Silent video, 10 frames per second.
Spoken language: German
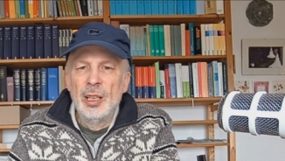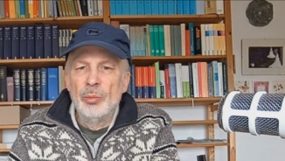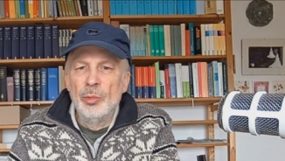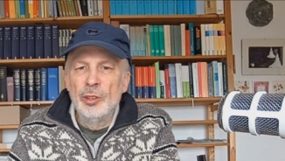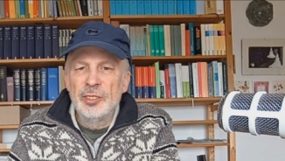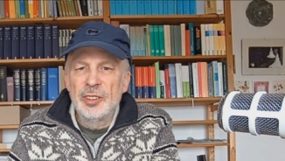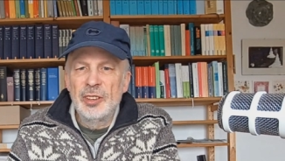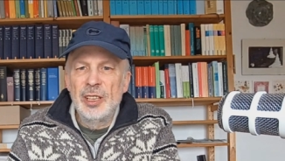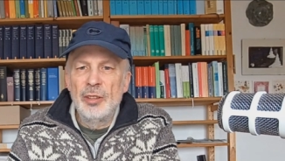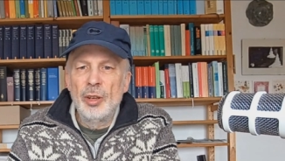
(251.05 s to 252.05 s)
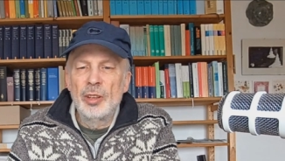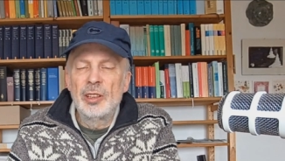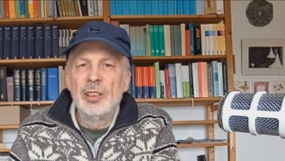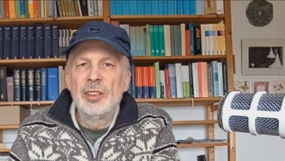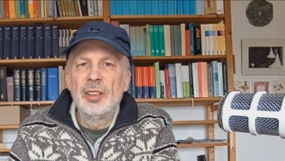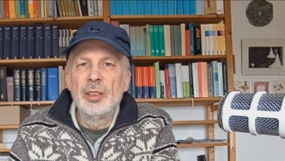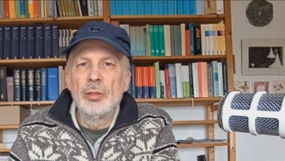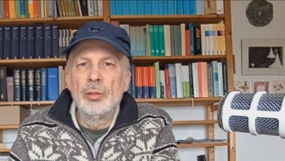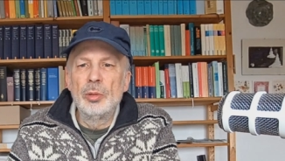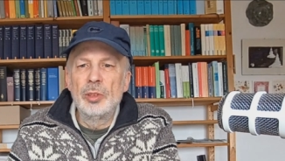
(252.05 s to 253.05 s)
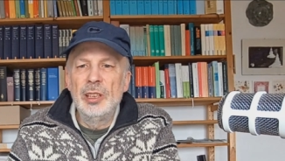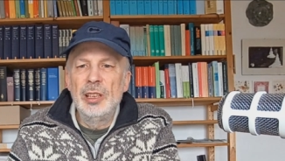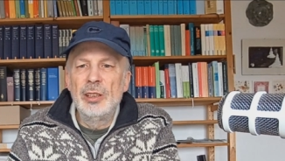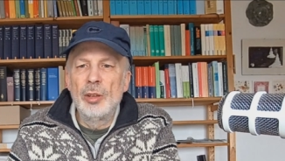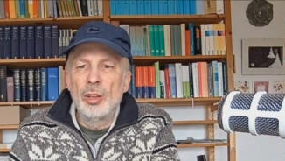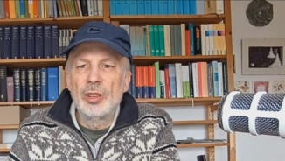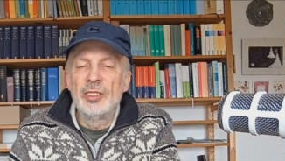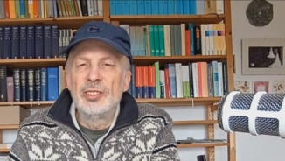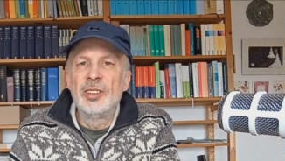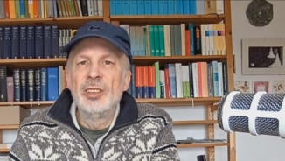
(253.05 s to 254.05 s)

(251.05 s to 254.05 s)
müsste jedoch die Theologie Gottes